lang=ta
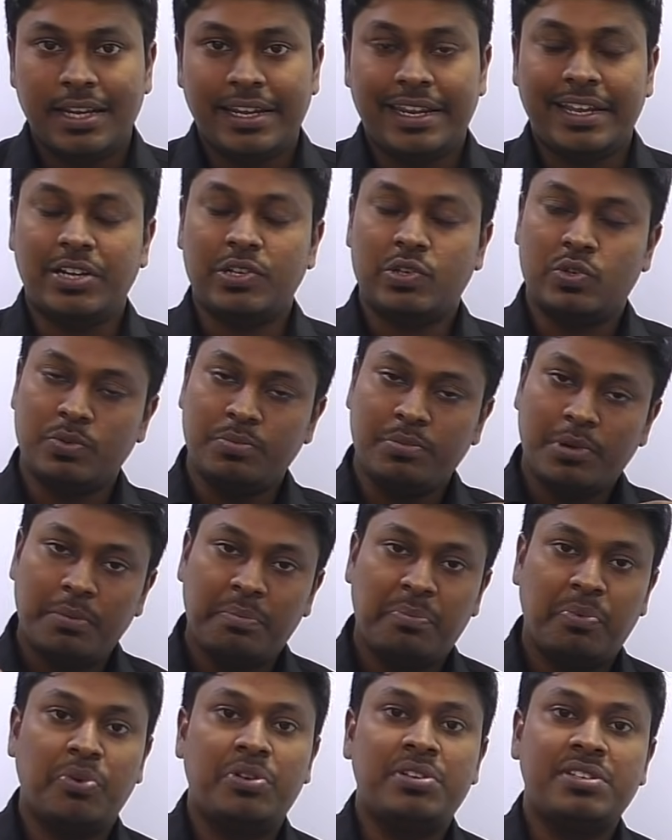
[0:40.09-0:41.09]
நீங்கள் சும்மா
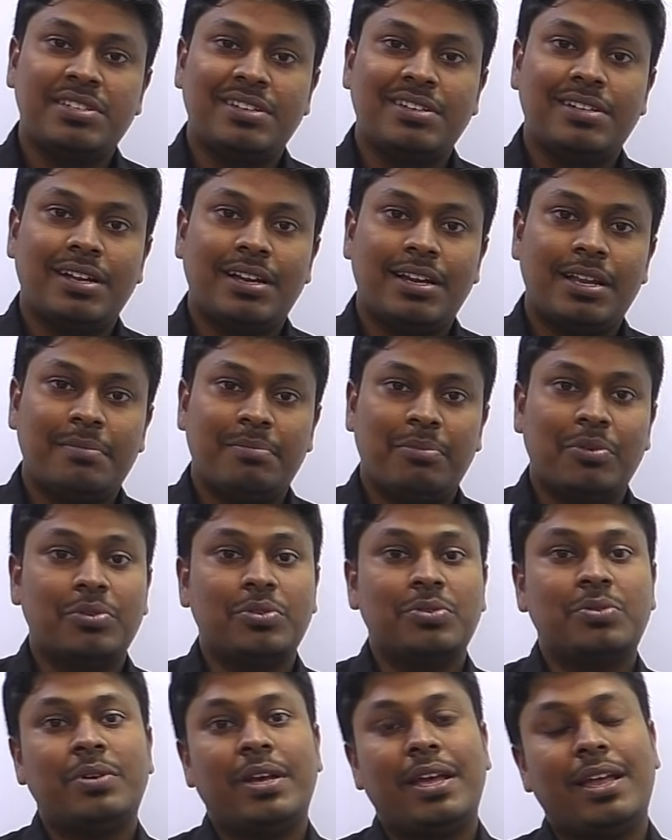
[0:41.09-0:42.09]
புரிஞ்சுக்கிட்டாலே
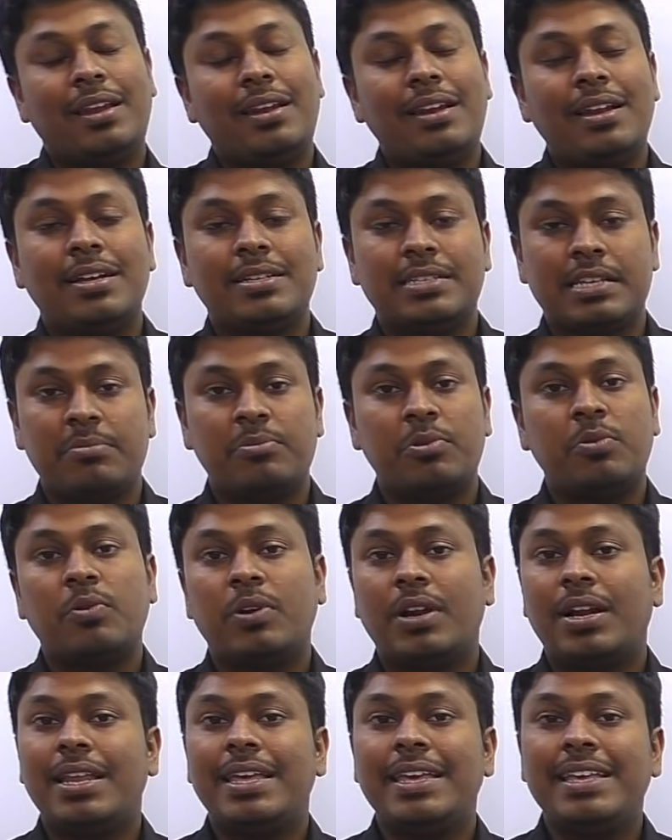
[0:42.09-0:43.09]
போதும் எல்லா சமமும்
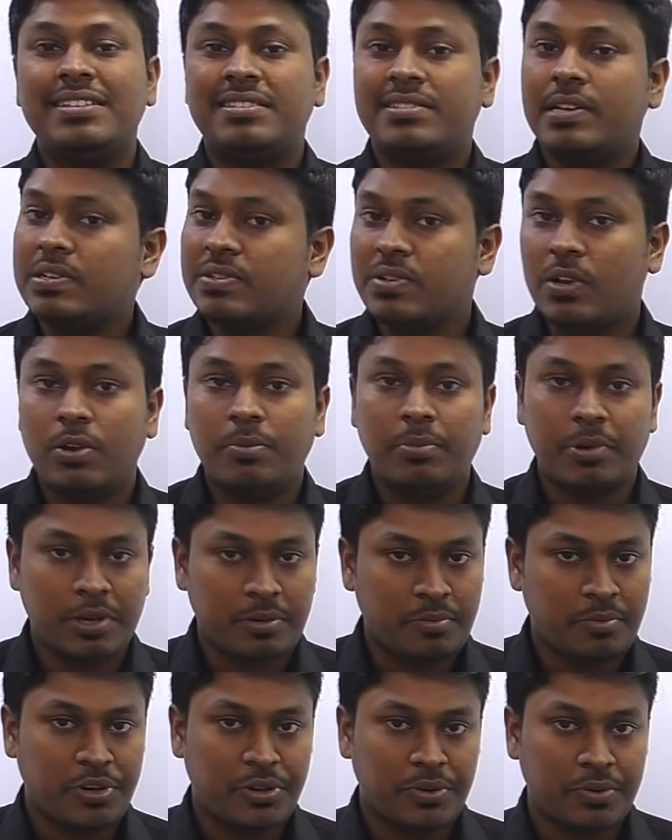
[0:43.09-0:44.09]
உங்களால் ஈஸியாக சால்வ் பண்ண
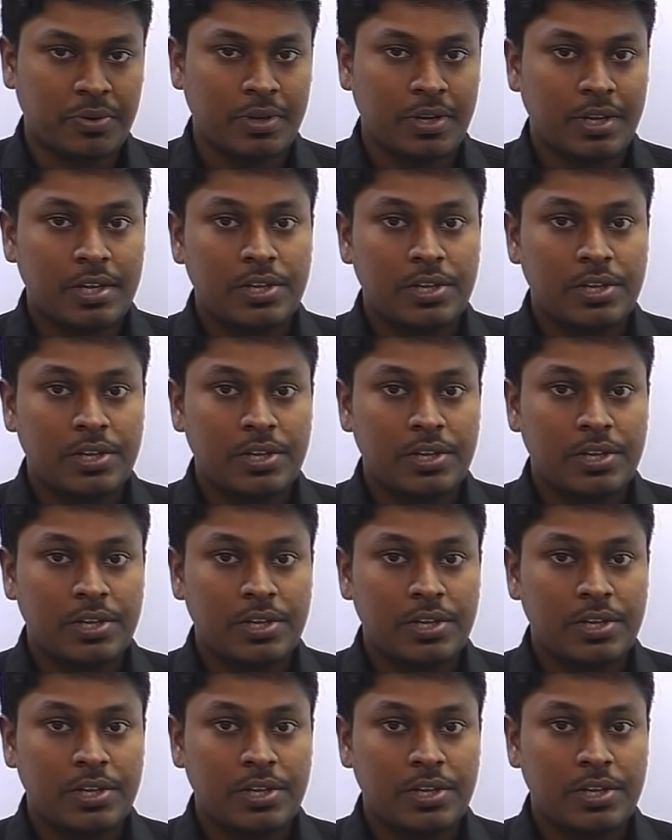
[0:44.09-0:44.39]
முடியும்